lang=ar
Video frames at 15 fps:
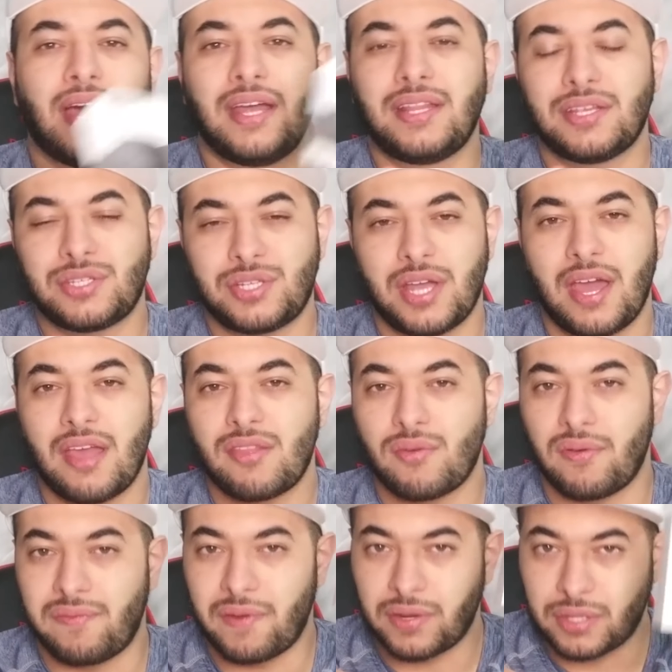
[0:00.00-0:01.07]
هذا الجهاز
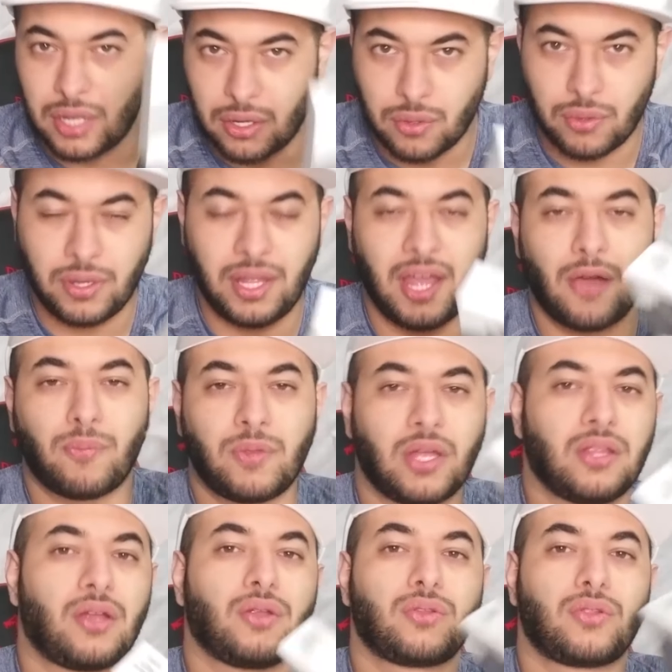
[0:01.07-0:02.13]
وفرت لكم اياه بتقدروا